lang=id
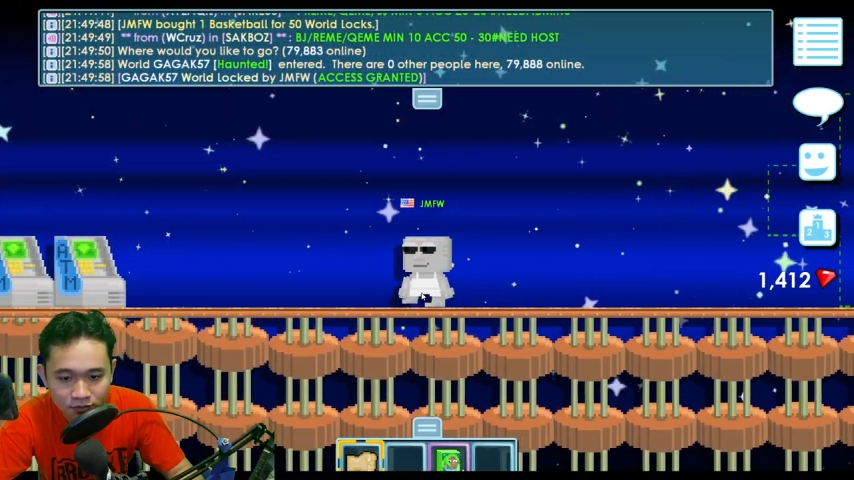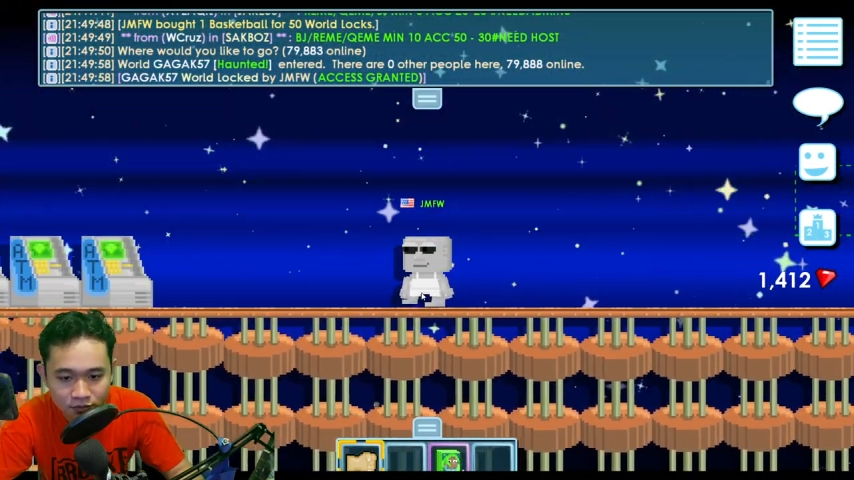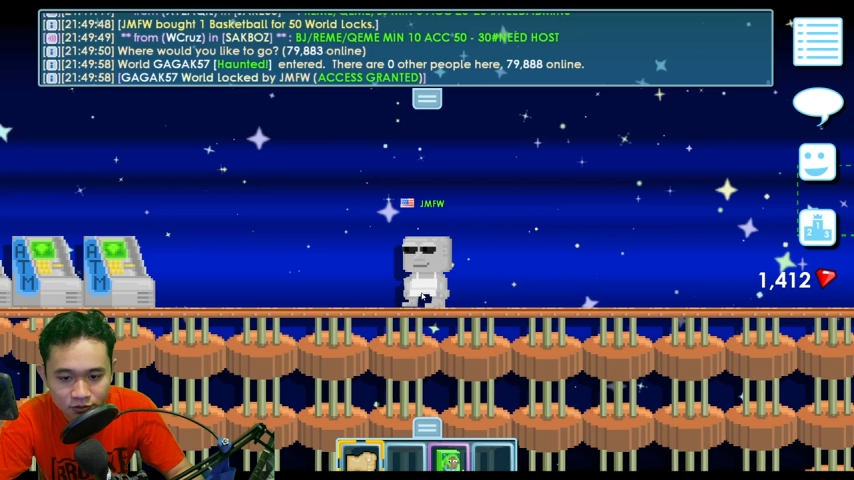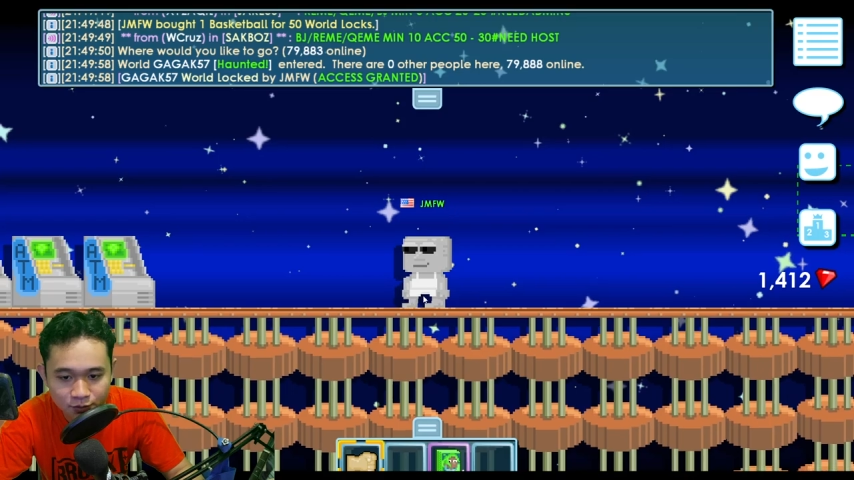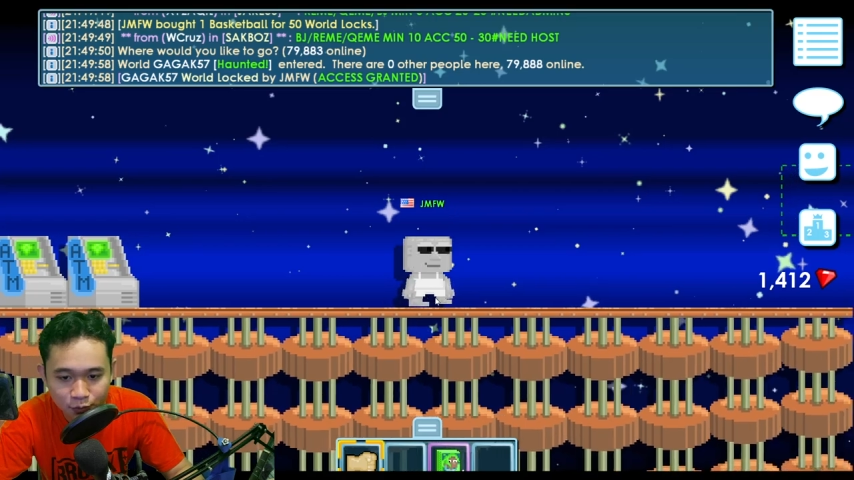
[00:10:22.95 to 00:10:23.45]

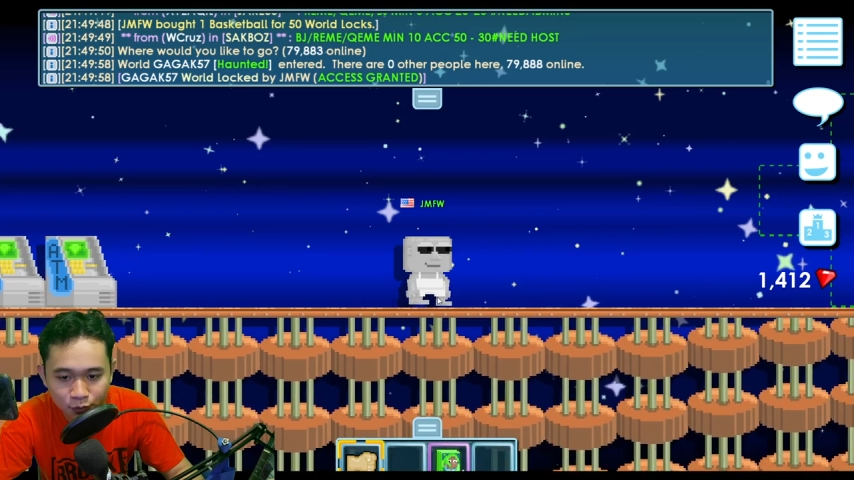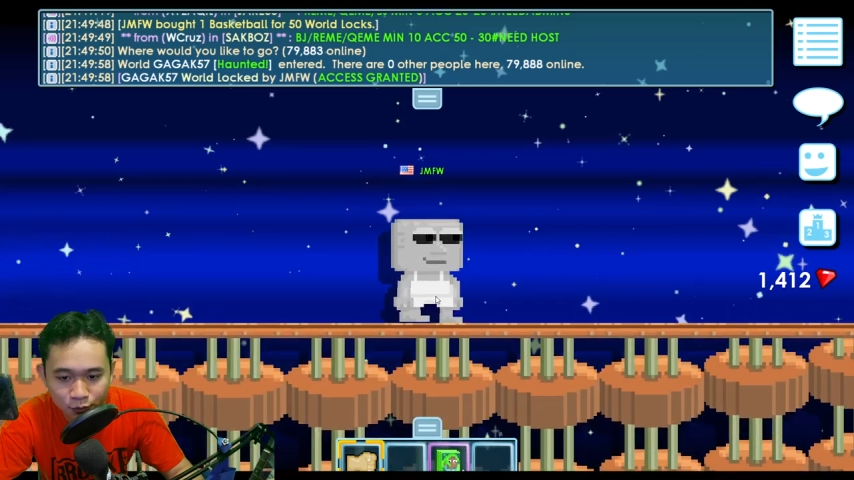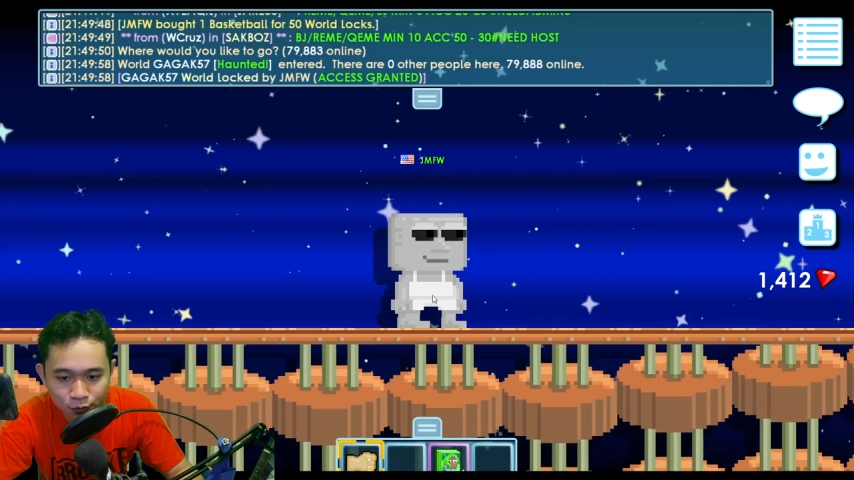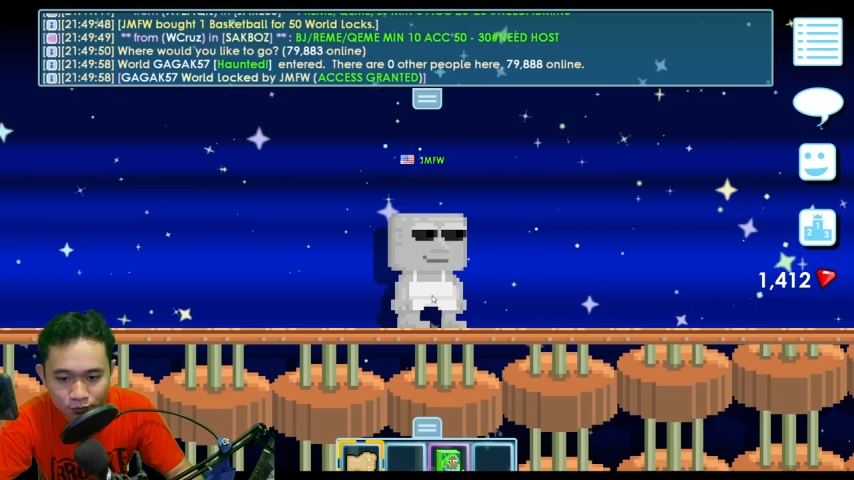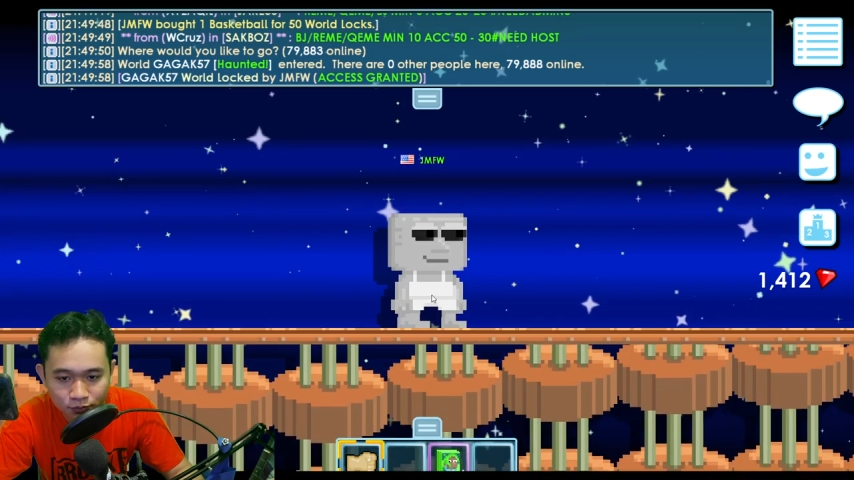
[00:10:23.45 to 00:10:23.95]
10 9